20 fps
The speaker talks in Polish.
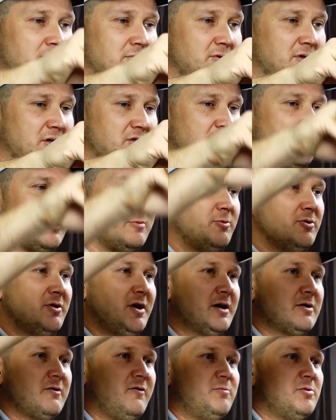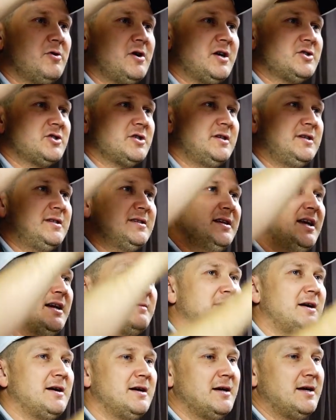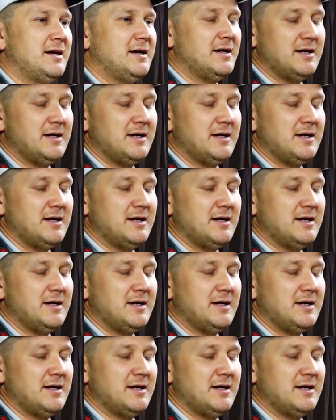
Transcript: tu do naszego pucharu, w pucharze nic nie ma,